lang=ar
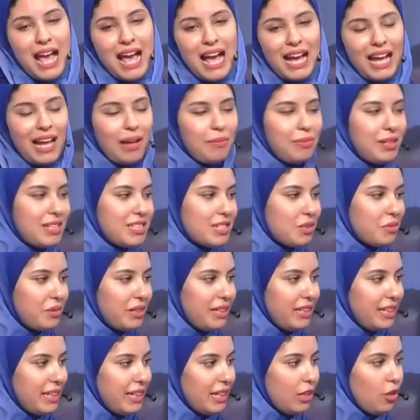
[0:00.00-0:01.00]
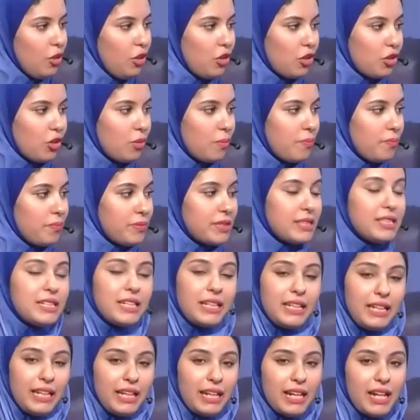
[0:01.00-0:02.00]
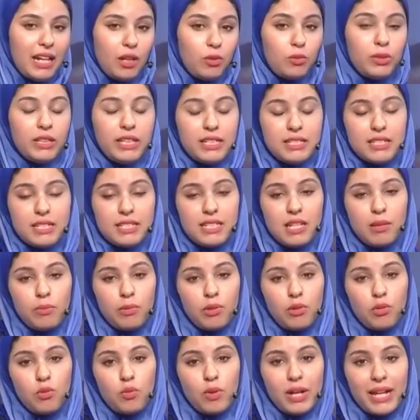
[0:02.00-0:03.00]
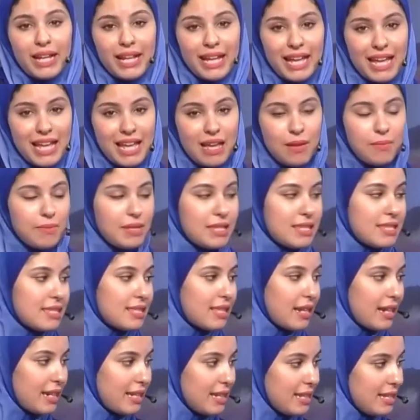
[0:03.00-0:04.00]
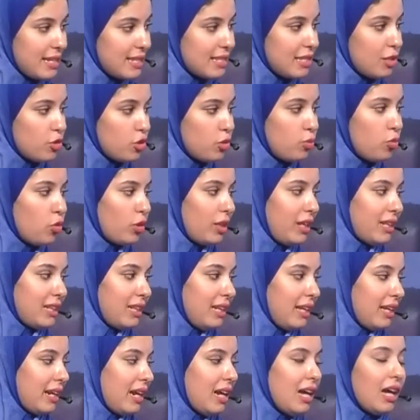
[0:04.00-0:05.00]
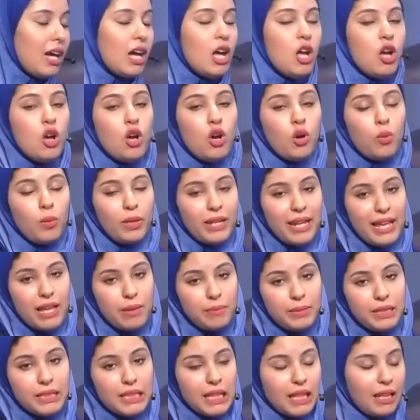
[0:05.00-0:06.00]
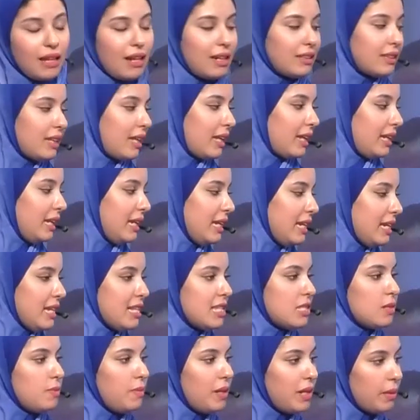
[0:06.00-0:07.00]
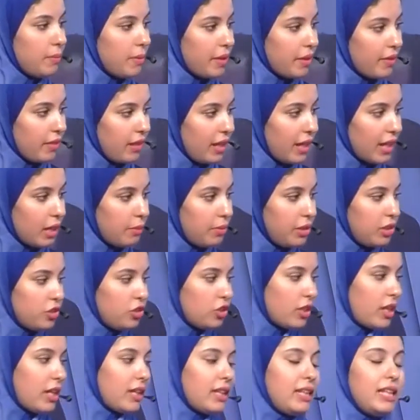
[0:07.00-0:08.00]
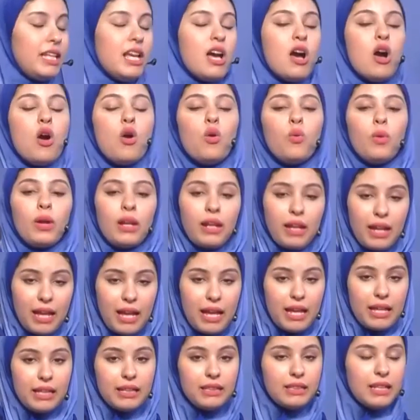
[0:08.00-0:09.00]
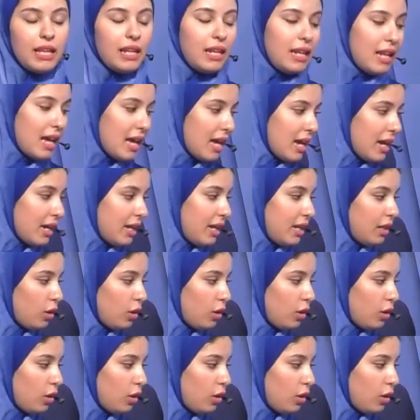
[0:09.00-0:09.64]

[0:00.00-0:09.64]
قبل توليه الحكم ديال العراق واللي كتعتبر هو خامس رئيس لجمهورية العراق والأمين القطري لحزب البعث العربي الاشتراكي والقائد الأعلى